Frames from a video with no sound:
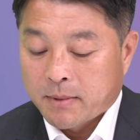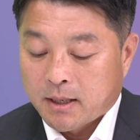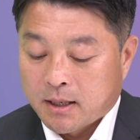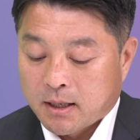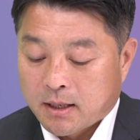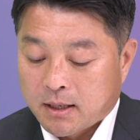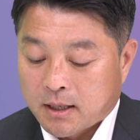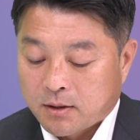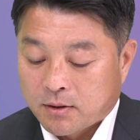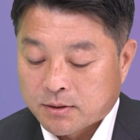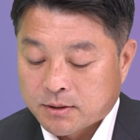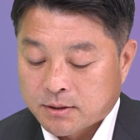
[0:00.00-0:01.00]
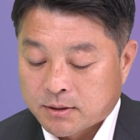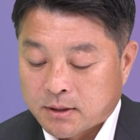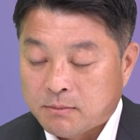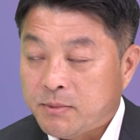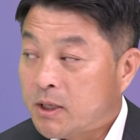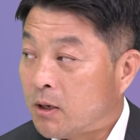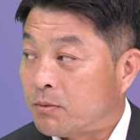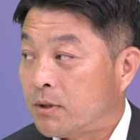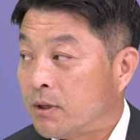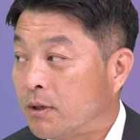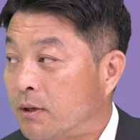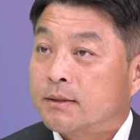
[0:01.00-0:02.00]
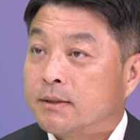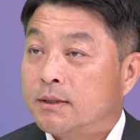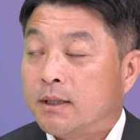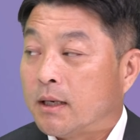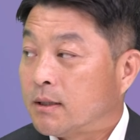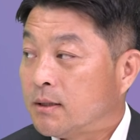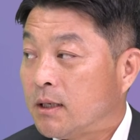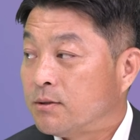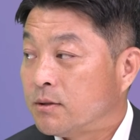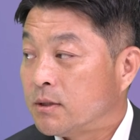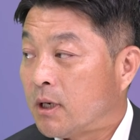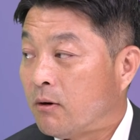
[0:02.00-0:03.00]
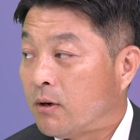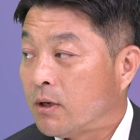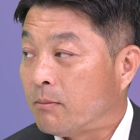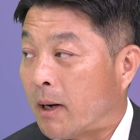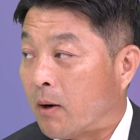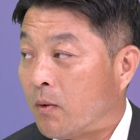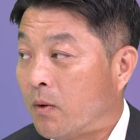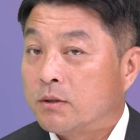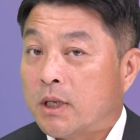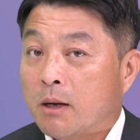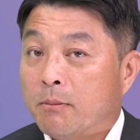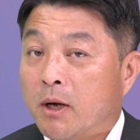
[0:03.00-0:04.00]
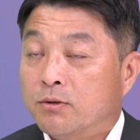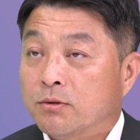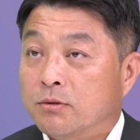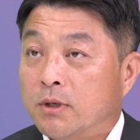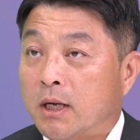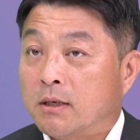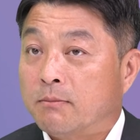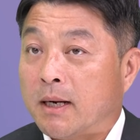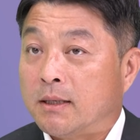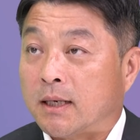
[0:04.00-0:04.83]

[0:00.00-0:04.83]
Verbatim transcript: 테마라는 것은 의미가 없어요. 그때 끝날 상황이 많고 테마주라는 말